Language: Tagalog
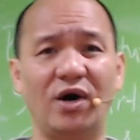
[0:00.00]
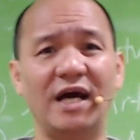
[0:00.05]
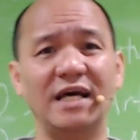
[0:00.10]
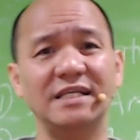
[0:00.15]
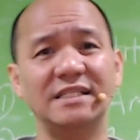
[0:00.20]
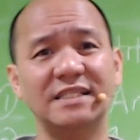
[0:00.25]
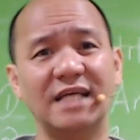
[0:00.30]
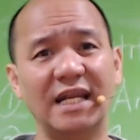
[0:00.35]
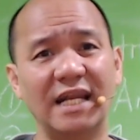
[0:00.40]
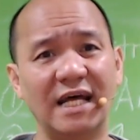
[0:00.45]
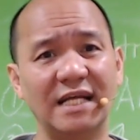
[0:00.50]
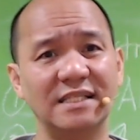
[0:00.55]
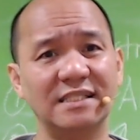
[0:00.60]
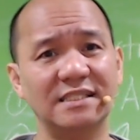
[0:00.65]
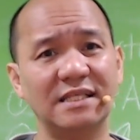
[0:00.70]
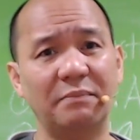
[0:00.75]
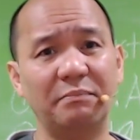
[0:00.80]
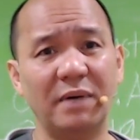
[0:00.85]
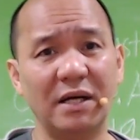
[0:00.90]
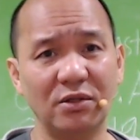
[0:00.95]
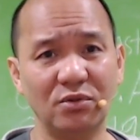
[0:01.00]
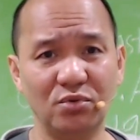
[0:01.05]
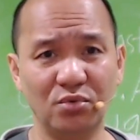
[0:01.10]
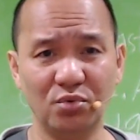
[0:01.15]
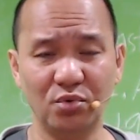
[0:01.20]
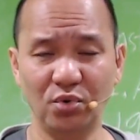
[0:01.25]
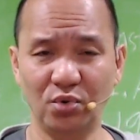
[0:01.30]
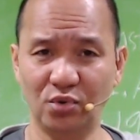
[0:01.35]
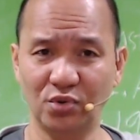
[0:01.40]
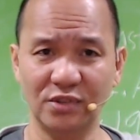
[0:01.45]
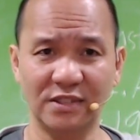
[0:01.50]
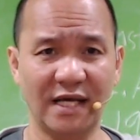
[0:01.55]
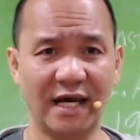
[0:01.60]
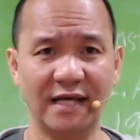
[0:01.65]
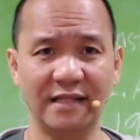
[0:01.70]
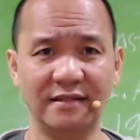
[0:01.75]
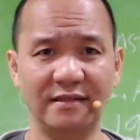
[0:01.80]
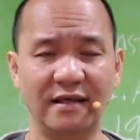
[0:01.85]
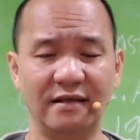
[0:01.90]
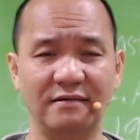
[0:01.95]
ay salat sa pagtulong
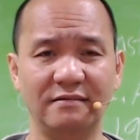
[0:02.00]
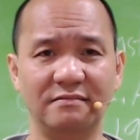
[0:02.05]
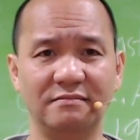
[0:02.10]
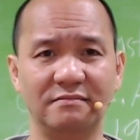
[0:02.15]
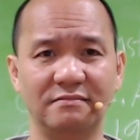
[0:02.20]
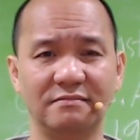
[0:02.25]
sa atin?